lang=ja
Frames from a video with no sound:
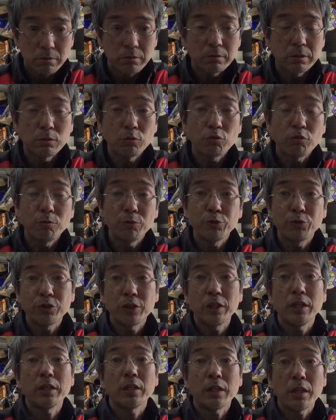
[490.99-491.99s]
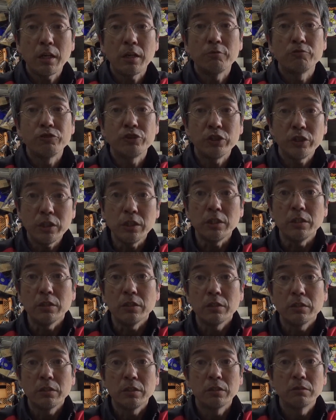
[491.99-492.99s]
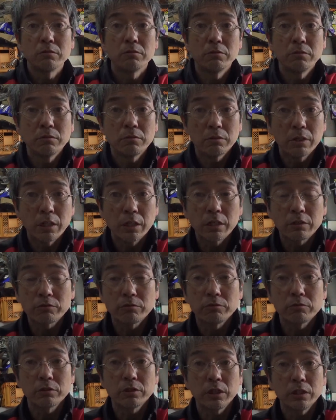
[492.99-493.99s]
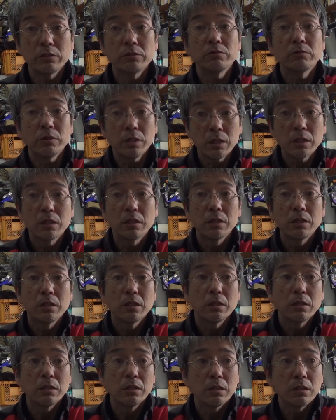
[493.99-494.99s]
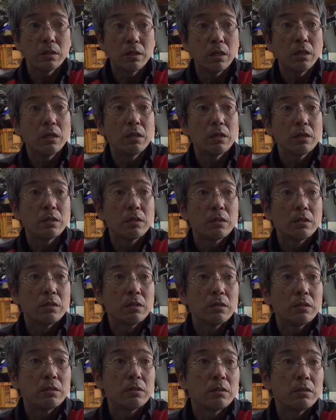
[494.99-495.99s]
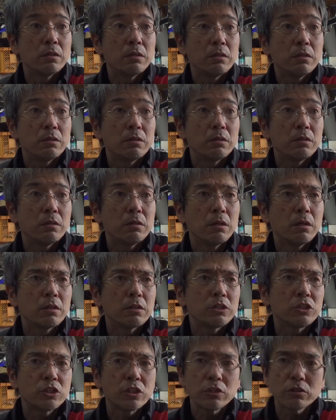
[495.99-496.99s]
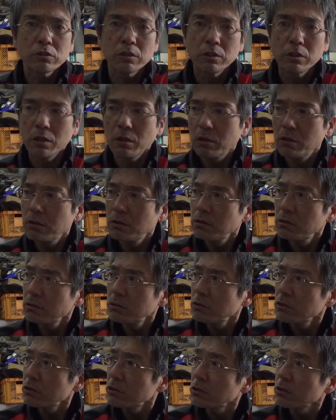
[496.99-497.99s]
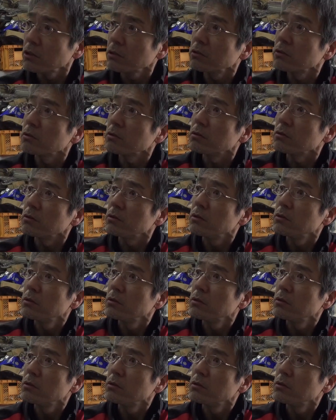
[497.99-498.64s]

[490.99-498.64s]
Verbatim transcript: で、どこも乗ってないから、うちに、あの、連絡来たんですよね。はい。えー、あ7月かな ?7 月。